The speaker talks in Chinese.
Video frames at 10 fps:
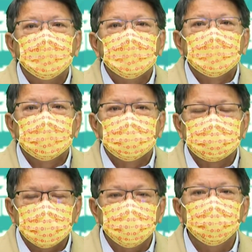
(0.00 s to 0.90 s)
啊，待
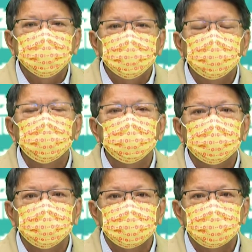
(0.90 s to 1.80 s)
会由我们卫
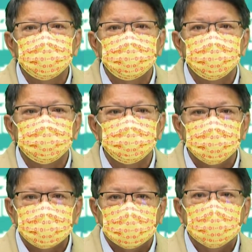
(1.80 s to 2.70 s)
生局局
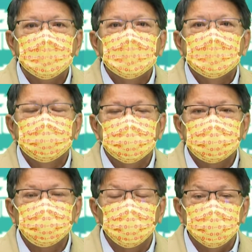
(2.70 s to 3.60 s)
长来说
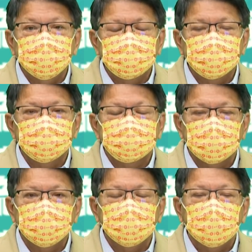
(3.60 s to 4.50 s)
明这三个
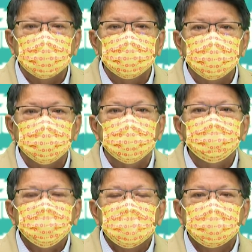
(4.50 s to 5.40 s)
案例。
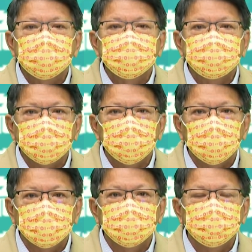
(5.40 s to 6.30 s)
的相关
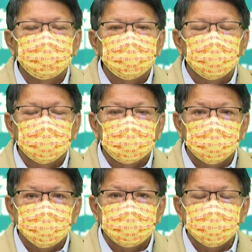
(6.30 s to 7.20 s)
的呃轨
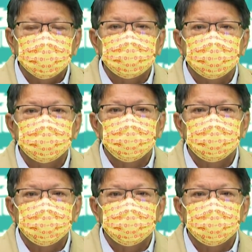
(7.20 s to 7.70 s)
迹及足